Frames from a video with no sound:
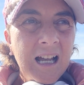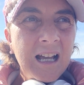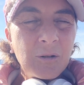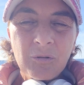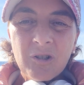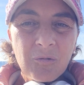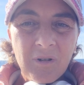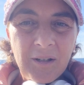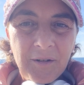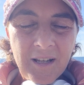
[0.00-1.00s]
algunos
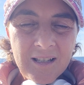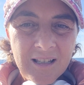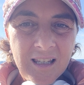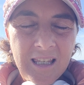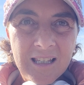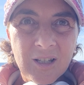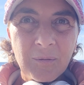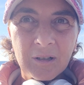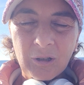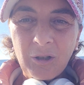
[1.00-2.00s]
jugadores y
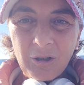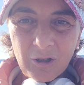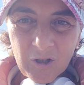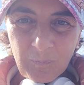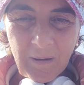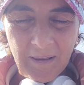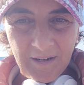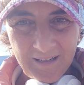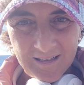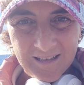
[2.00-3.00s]
sobre todo los
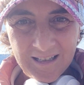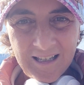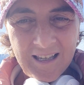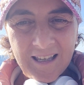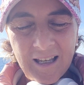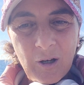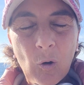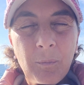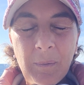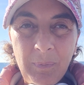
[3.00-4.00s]
padres, eh,
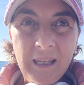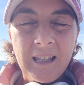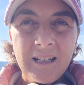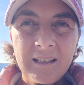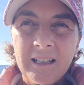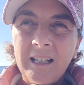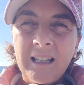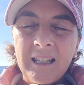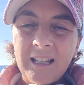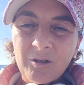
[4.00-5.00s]
o me piden
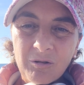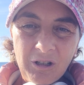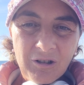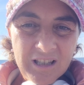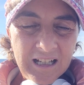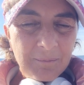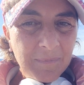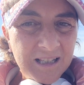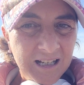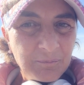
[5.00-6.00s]
que sus hijos tengan
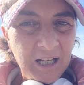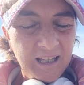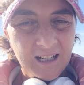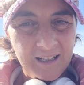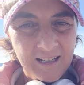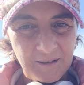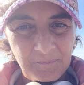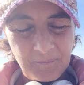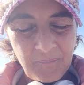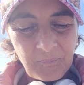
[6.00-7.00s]
más hambre de ganar
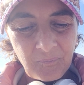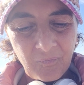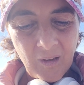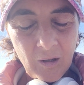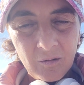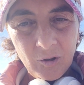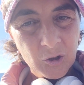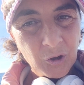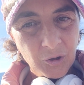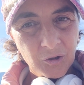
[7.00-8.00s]
no
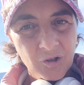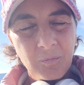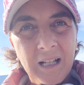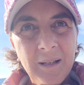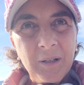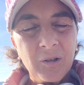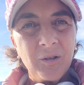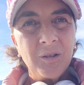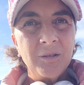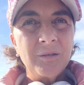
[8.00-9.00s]
todos, ¿vale?
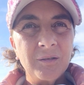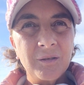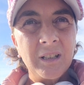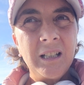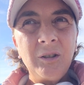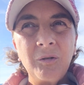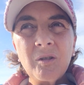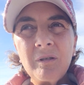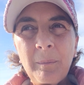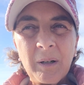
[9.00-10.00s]
Pero mm, no
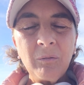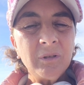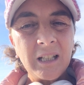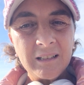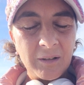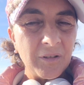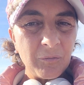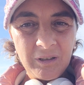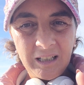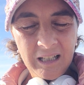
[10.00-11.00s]
es una pregunta tan
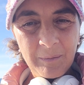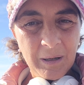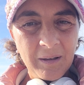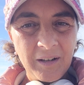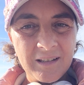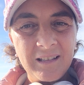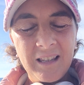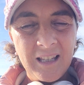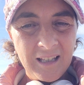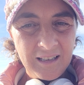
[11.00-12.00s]
frecuente ni de padres
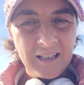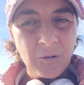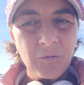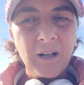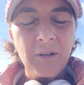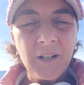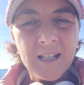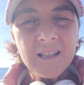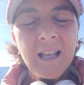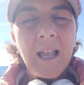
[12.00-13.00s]
ni de, ni de
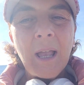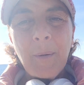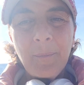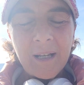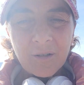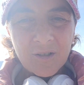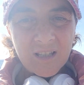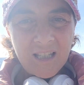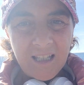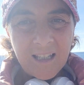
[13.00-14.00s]
jugadores, pero
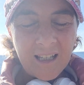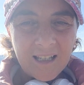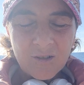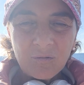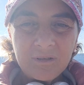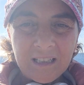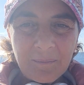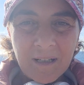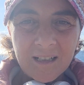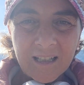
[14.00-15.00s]
sí es un
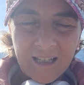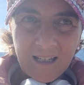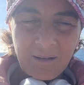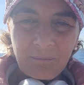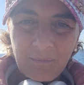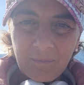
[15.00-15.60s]
tema que,